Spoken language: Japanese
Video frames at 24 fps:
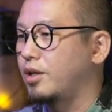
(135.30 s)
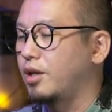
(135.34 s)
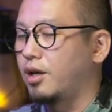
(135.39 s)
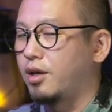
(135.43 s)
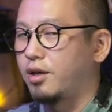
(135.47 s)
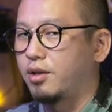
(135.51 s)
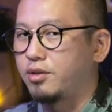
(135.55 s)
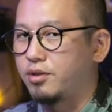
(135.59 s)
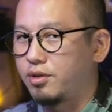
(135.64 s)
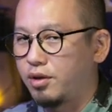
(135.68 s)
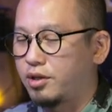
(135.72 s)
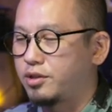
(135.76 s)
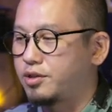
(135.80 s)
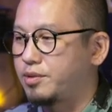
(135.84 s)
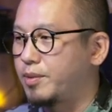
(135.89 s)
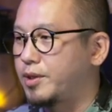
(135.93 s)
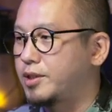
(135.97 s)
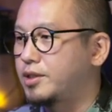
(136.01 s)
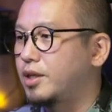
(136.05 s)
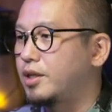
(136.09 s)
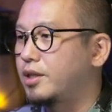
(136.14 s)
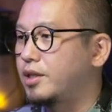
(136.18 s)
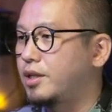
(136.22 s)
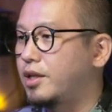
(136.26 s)
あ発
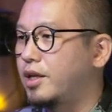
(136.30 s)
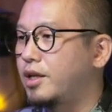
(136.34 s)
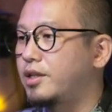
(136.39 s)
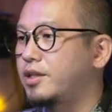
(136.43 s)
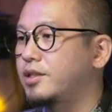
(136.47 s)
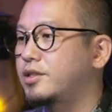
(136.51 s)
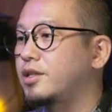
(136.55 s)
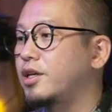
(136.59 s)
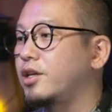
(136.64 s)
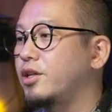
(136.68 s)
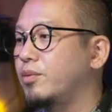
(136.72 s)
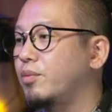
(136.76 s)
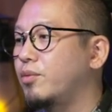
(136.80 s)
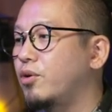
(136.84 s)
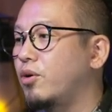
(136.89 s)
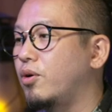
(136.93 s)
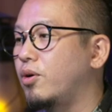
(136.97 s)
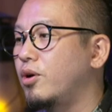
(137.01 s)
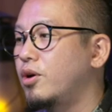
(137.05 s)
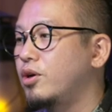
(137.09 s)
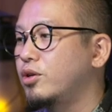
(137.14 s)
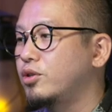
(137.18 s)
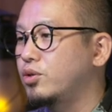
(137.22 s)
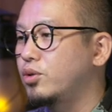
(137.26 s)
売されてないんですけれど
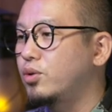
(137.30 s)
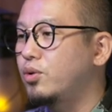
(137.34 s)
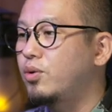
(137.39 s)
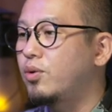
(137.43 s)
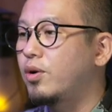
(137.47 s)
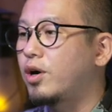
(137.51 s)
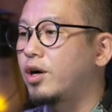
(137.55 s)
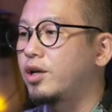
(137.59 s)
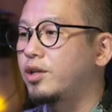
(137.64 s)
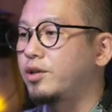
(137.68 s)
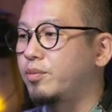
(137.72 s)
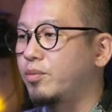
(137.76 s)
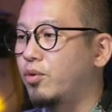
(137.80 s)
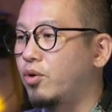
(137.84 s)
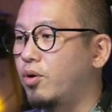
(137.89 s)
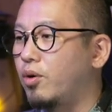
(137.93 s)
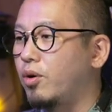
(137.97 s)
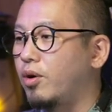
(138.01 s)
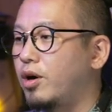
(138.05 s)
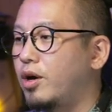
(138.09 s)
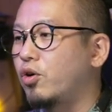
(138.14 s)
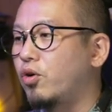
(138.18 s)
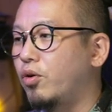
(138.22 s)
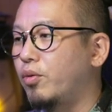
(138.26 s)
もその他に
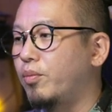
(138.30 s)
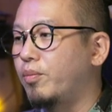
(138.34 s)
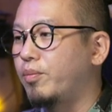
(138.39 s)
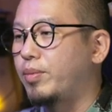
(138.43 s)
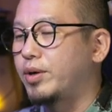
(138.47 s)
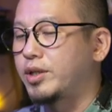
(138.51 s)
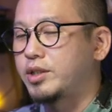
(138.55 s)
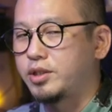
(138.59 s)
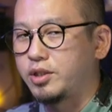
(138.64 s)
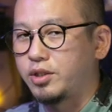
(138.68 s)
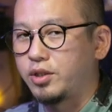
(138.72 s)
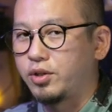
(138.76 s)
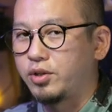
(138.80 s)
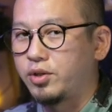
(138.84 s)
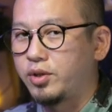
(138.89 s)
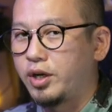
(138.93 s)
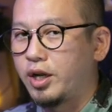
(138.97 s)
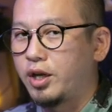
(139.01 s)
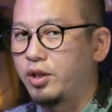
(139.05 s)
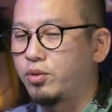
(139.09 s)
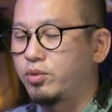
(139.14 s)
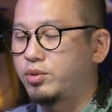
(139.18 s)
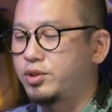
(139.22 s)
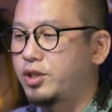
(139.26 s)
も
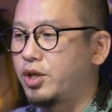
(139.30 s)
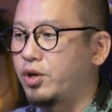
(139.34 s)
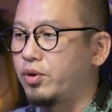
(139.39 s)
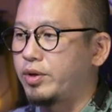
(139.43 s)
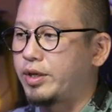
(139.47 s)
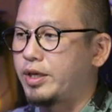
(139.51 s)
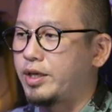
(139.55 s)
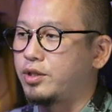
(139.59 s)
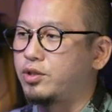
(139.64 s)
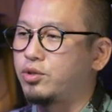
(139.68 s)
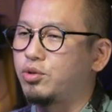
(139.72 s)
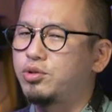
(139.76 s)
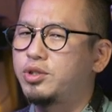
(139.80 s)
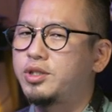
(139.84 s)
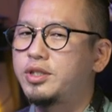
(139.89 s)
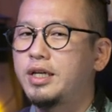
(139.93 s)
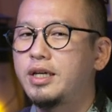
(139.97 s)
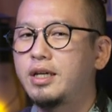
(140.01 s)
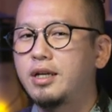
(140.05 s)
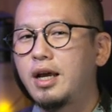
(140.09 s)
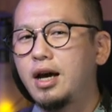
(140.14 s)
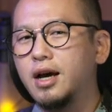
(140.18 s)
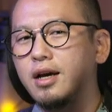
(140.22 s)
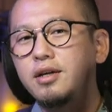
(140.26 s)
コンパスグランドチェロキーそし
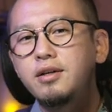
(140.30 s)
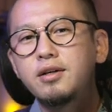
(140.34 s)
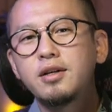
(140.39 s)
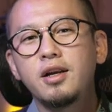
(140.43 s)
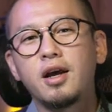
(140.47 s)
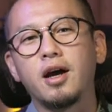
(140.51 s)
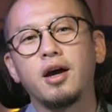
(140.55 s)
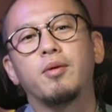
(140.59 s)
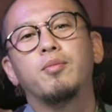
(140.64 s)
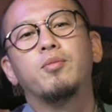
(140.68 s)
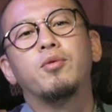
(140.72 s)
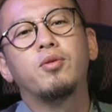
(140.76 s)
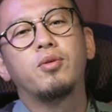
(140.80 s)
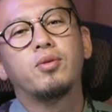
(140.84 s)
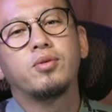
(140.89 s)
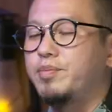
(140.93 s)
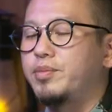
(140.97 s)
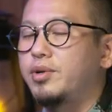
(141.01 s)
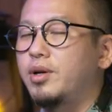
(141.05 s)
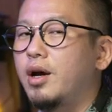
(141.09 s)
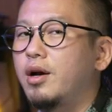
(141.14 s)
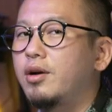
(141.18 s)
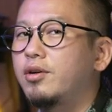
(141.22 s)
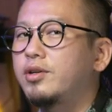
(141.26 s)
てラングラーも
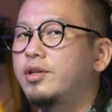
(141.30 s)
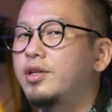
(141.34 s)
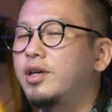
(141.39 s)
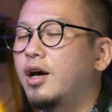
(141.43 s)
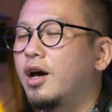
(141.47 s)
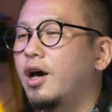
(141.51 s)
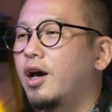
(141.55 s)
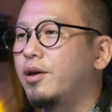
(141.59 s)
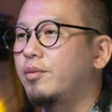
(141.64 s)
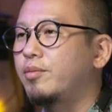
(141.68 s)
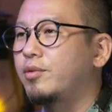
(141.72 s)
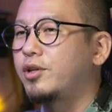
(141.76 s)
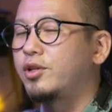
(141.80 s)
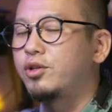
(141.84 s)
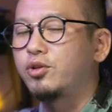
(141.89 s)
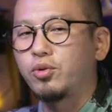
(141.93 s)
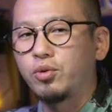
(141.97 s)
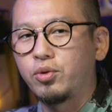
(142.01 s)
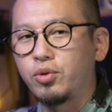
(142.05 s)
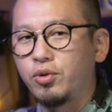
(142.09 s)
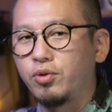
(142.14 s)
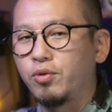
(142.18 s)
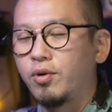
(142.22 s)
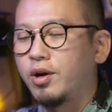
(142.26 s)

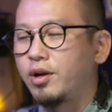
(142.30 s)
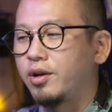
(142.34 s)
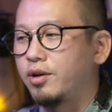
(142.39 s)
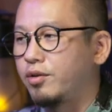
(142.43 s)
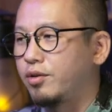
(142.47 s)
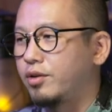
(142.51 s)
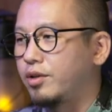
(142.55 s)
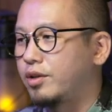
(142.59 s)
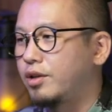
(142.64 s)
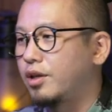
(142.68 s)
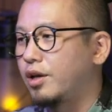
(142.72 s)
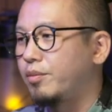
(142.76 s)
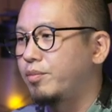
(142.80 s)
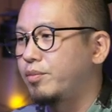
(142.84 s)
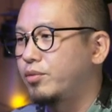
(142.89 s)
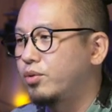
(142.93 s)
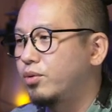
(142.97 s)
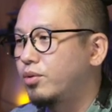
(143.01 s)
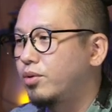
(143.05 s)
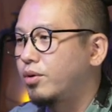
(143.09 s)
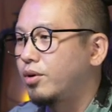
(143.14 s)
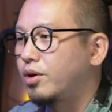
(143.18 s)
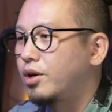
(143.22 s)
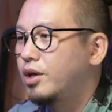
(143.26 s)
プラグインハイブリッドと言われるタイプ
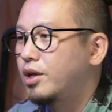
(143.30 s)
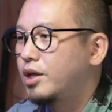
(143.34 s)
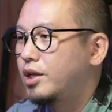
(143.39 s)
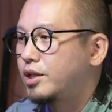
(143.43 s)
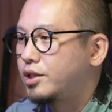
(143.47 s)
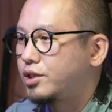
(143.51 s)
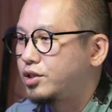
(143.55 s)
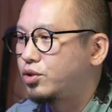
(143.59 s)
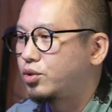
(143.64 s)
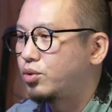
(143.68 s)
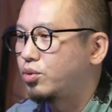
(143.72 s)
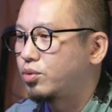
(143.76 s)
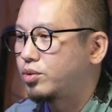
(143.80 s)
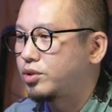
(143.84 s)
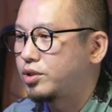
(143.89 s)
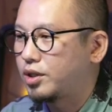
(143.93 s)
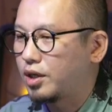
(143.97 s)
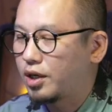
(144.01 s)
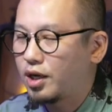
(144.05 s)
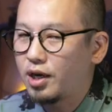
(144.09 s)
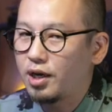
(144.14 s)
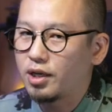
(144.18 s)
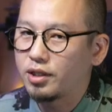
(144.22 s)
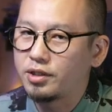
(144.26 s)
の自動
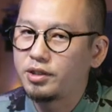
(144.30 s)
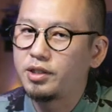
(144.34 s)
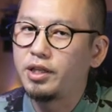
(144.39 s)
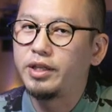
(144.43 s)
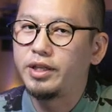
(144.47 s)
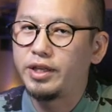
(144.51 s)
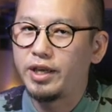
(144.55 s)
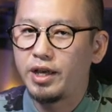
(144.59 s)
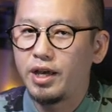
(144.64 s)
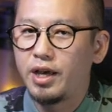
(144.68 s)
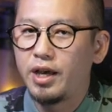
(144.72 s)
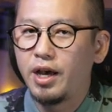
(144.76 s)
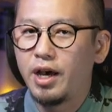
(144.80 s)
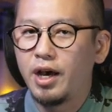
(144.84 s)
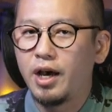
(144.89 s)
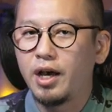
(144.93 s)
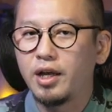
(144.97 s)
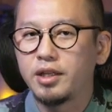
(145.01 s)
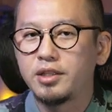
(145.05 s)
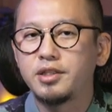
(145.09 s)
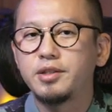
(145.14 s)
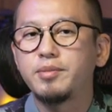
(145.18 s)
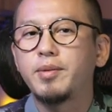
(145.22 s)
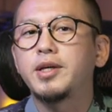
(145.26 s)
車がすでに
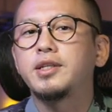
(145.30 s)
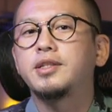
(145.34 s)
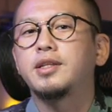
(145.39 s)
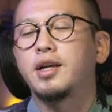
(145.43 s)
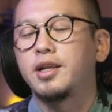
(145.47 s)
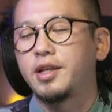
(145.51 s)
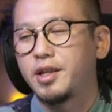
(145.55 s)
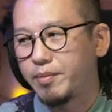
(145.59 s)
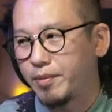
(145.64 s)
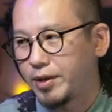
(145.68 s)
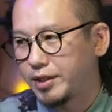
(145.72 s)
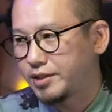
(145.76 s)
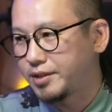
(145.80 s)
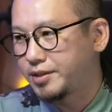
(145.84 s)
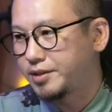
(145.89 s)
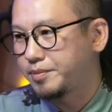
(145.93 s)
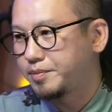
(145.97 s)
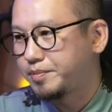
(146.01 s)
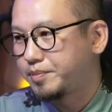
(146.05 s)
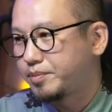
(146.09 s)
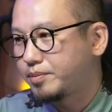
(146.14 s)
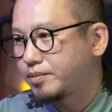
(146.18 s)
発売されてます。